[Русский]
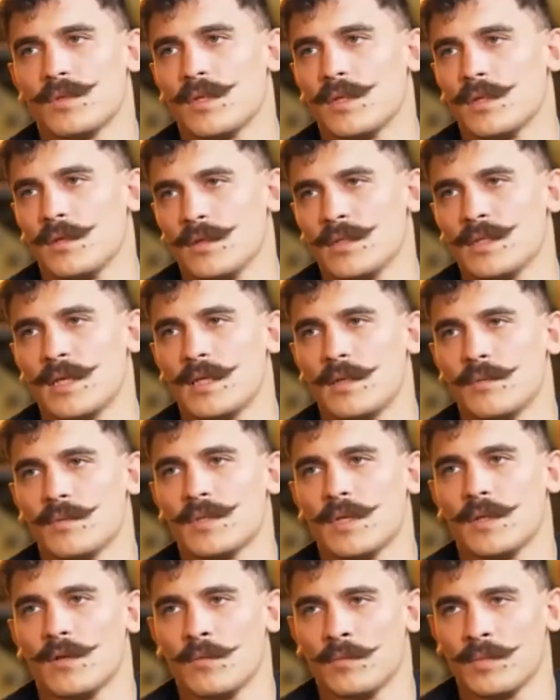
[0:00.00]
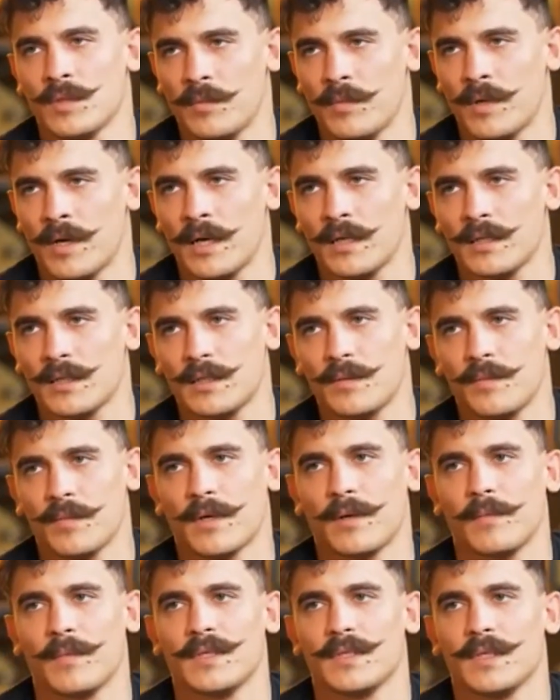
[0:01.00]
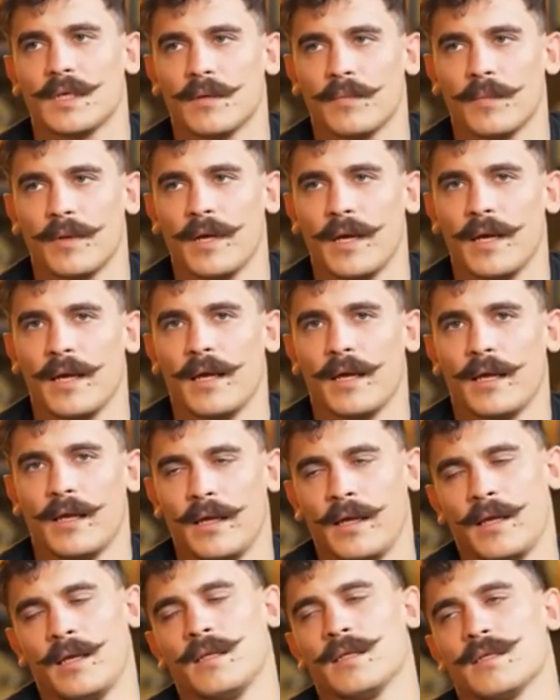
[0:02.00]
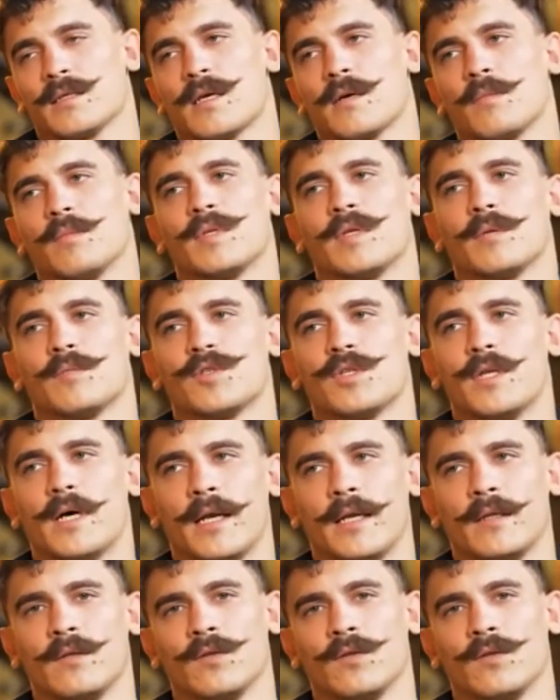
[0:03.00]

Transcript: стол, за одним столом, собирались с этими командирами, и они нас как бы там ждали.